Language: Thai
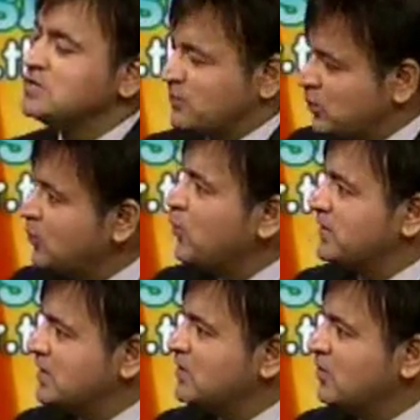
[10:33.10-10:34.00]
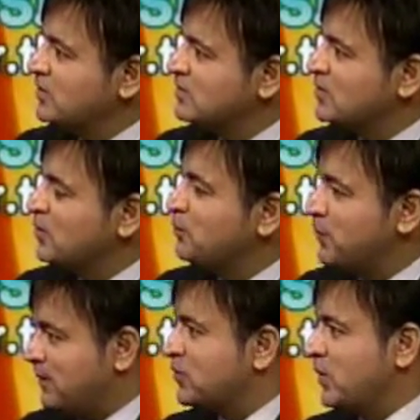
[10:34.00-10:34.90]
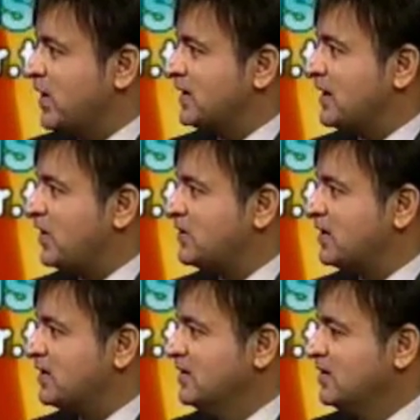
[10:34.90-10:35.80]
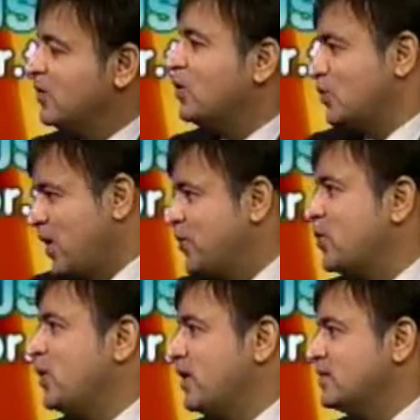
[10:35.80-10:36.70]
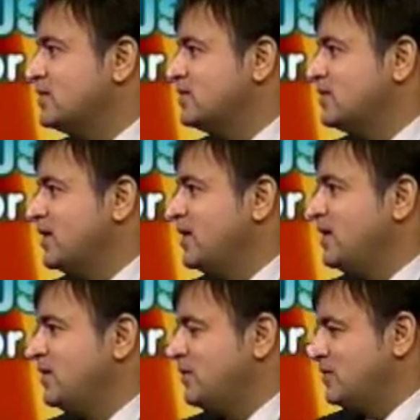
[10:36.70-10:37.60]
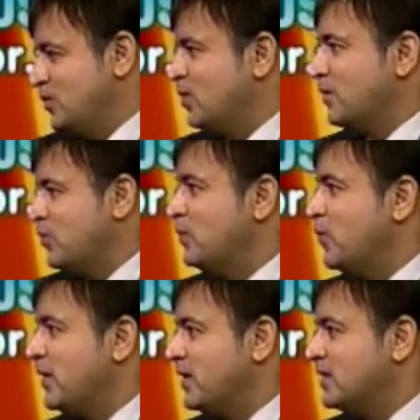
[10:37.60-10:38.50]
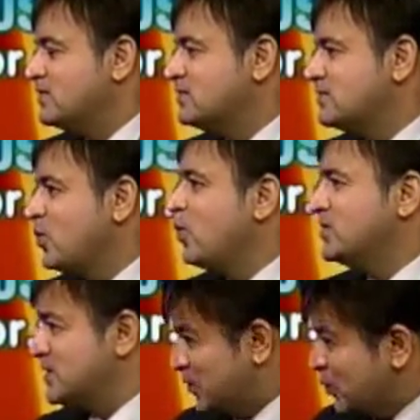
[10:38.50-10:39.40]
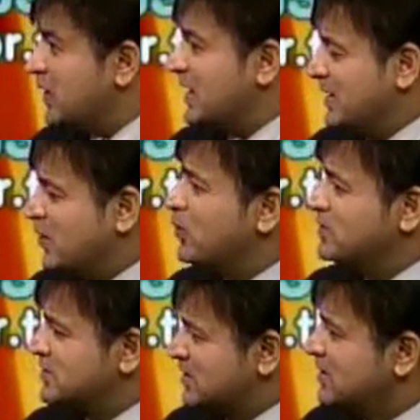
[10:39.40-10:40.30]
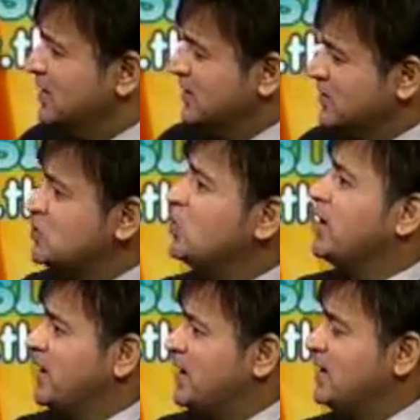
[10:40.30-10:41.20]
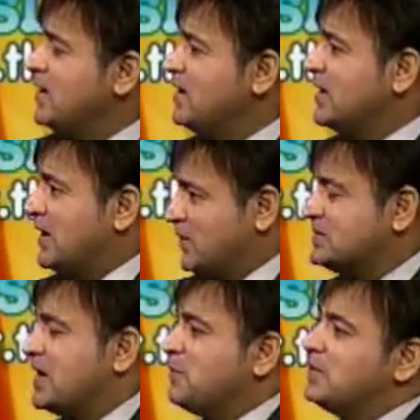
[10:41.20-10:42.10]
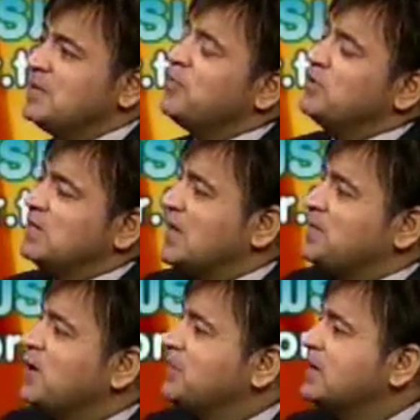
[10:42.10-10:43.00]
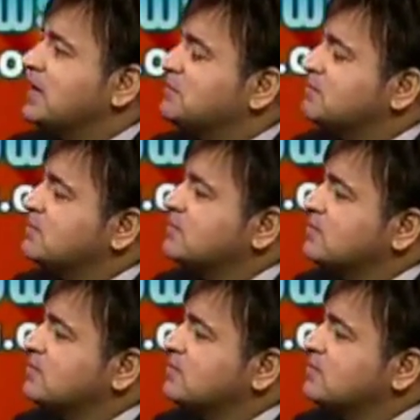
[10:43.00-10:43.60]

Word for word: นอกจากผู้ป่วยที่ต้องต้องปรับตัวเองแล้วเนี่ยคนรอบตัวที่อยู่กับผู้ป่วยเนี่ยควรจะรู้อะไรหรือควรจะช่วยให้ให้การรักษามันได้ผลยังไงบ้างไหมครับ